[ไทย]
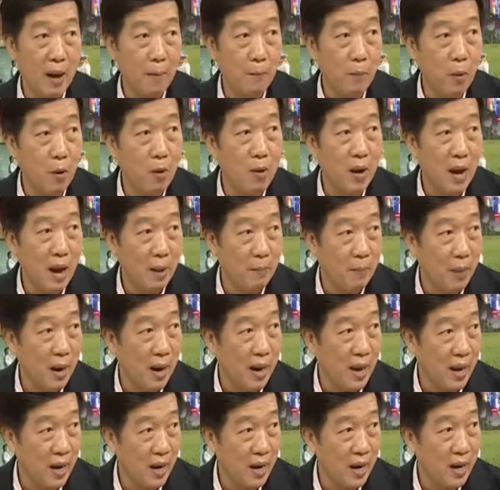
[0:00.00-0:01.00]
เป็นการป้องกัน
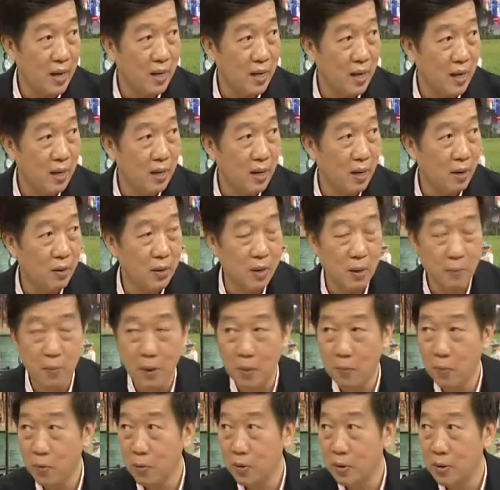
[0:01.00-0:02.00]
มะเร็งนะเราอ
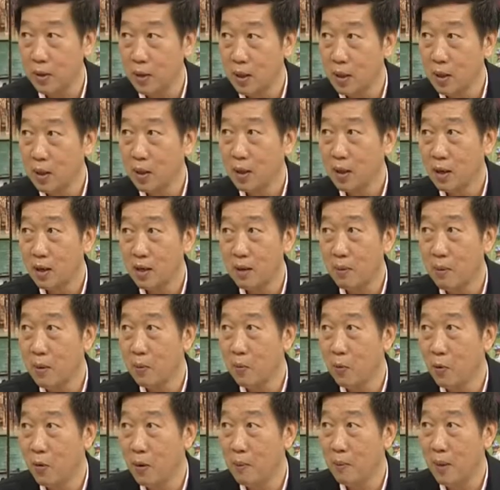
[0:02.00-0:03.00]
ย่าไปพูด เราอย่า
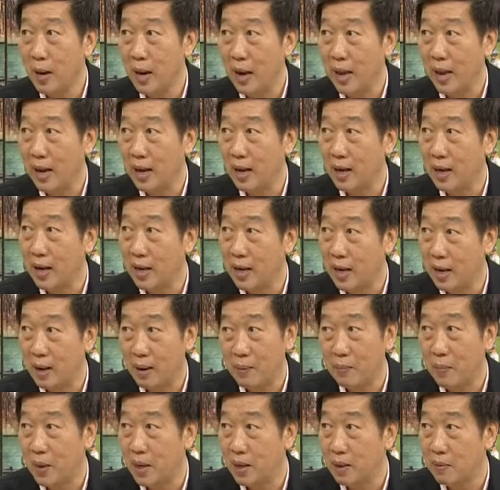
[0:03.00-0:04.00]
ไปพูดว่ามะเร็งเลย
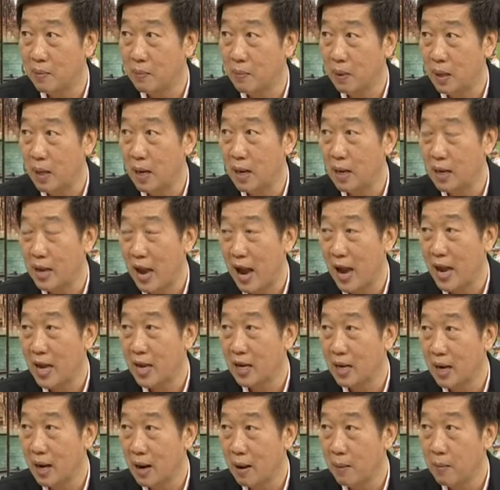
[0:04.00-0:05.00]
เดี๋ยวมันเรื่องใหญ่
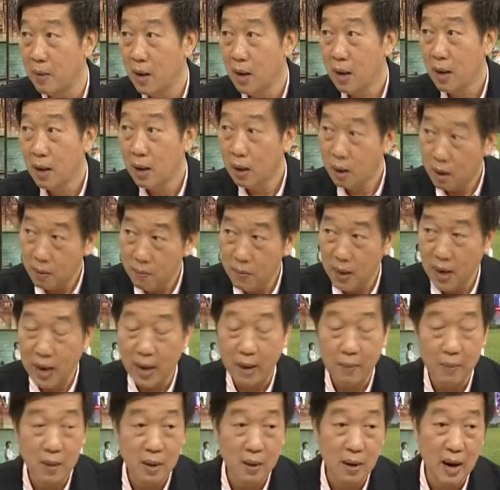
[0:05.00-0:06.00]
นะครับก็มะ
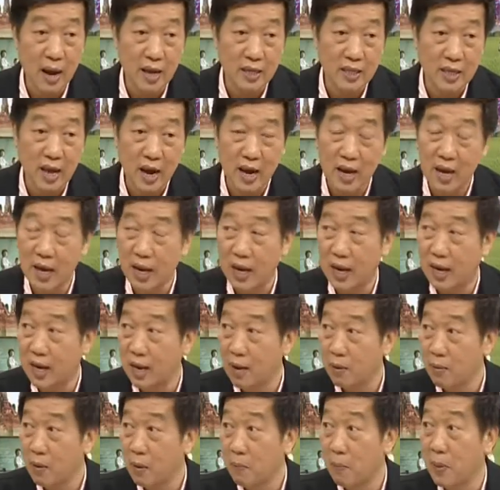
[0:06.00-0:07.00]
เร็งมันหลายสาเห
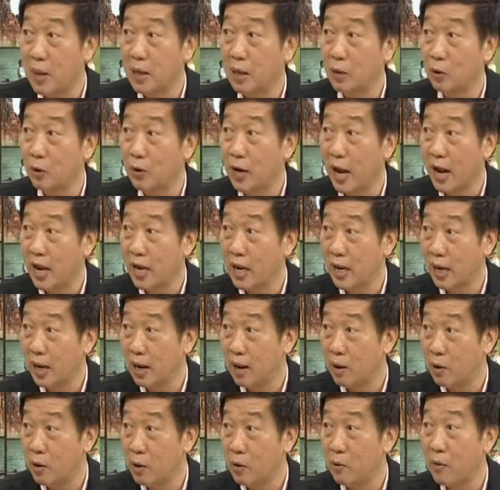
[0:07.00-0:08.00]
ตุว่าเป็นตรงไหนอี
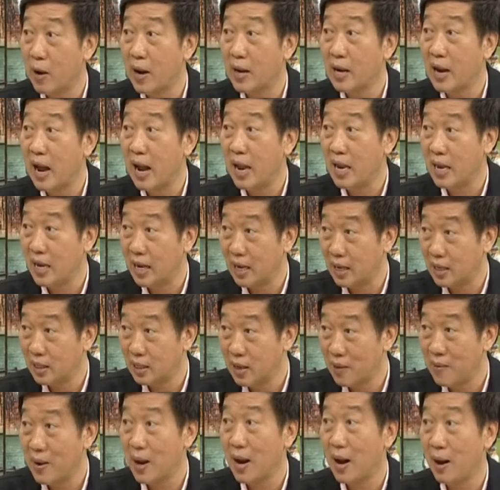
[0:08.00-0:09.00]
กอวัยวะไหนอีก
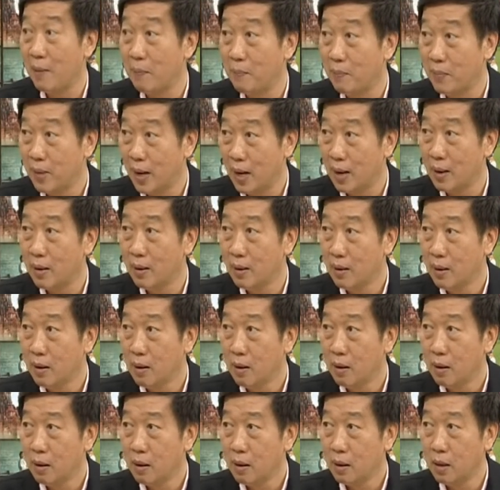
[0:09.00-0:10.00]
ใช่ไหมครับนะ
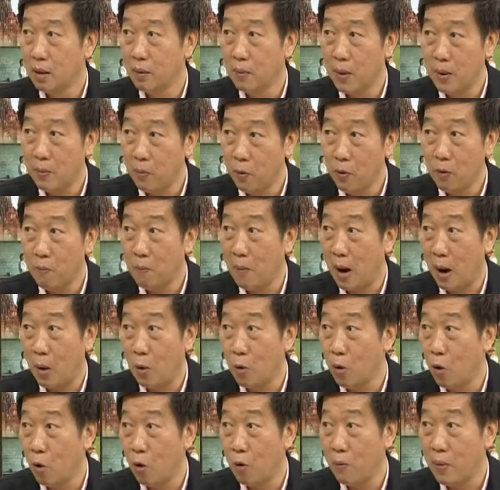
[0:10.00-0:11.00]
คือไปพูดเห
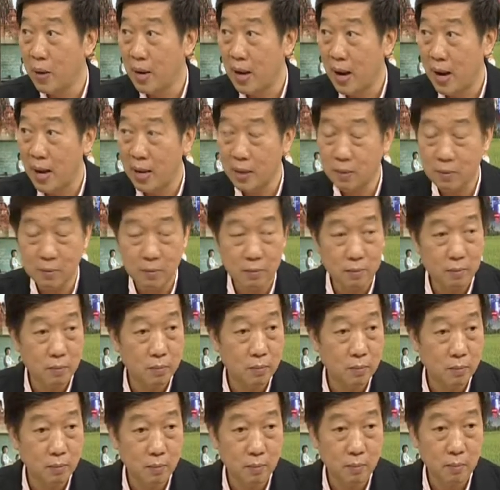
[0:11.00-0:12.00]
มาโหลไม่ได้
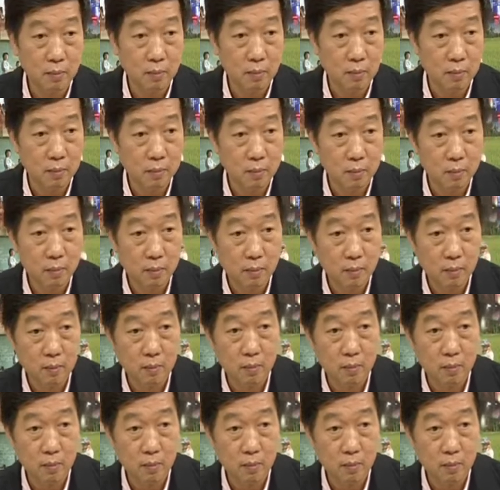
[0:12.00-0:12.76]
ผมผ